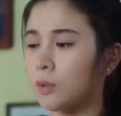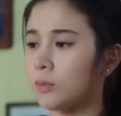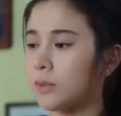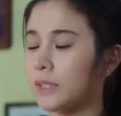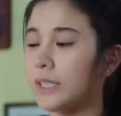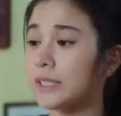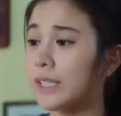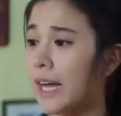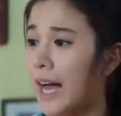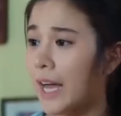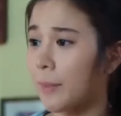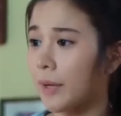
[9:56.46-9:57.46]
Sinabi
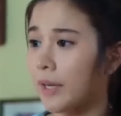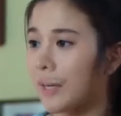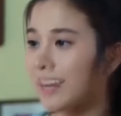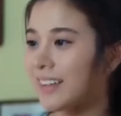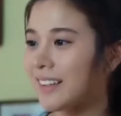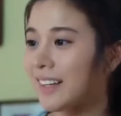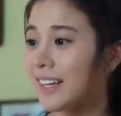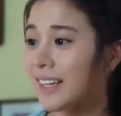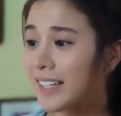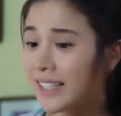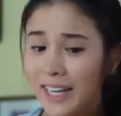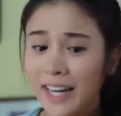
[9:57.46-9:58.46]
sa kanya ni Lin na
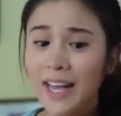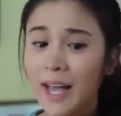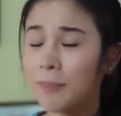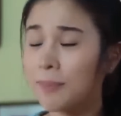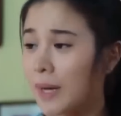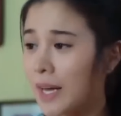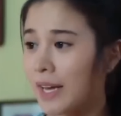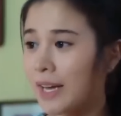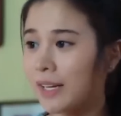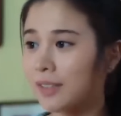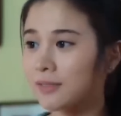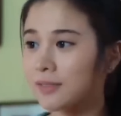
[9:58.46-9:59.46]
ito ang kanyang lugar
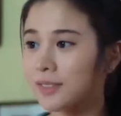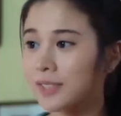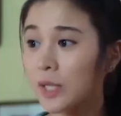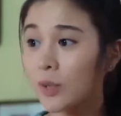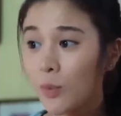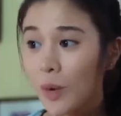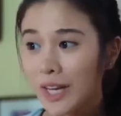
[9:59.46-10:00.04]
at kaya niya gawin